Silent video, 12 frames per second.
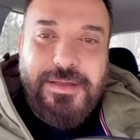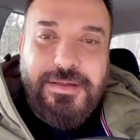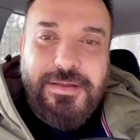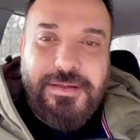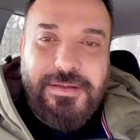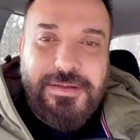
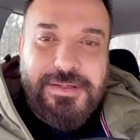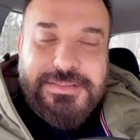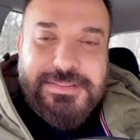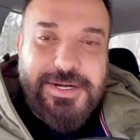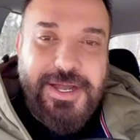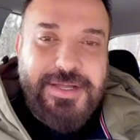أه
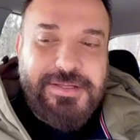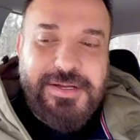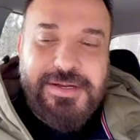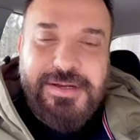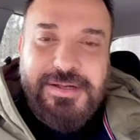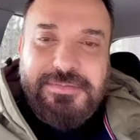صراحة
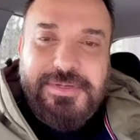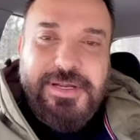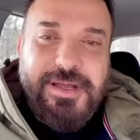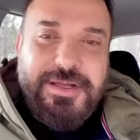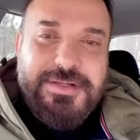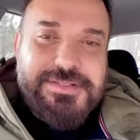
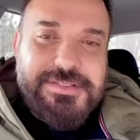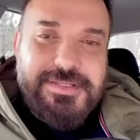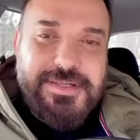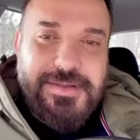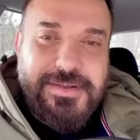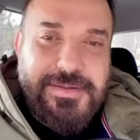
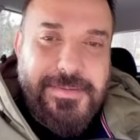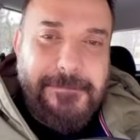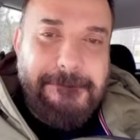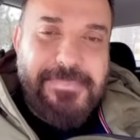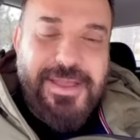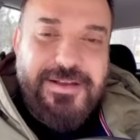منلاحظ
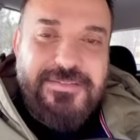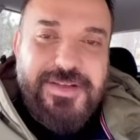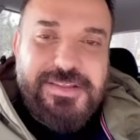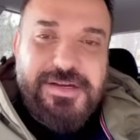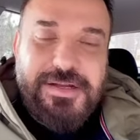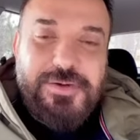
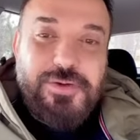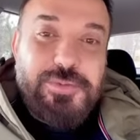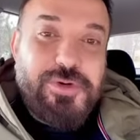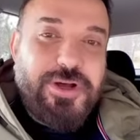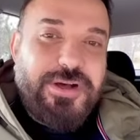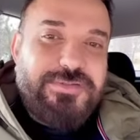بهالفترة أنه
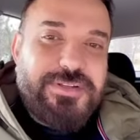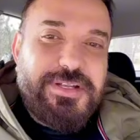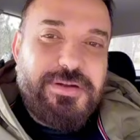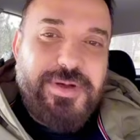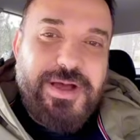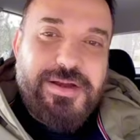منخفض
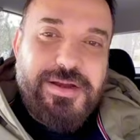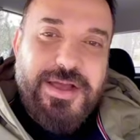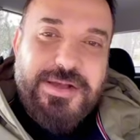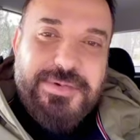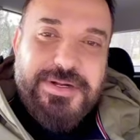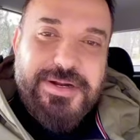البحر
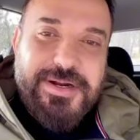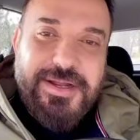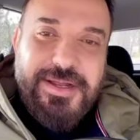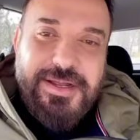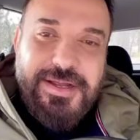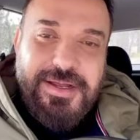الأحمر
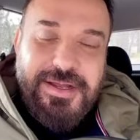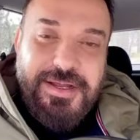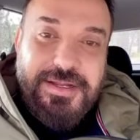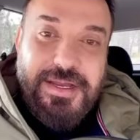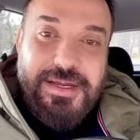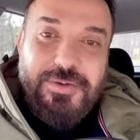
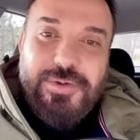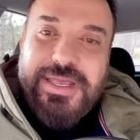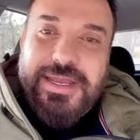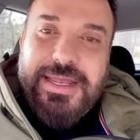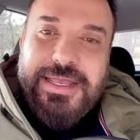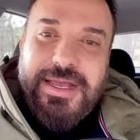يلي هو
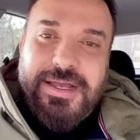كناية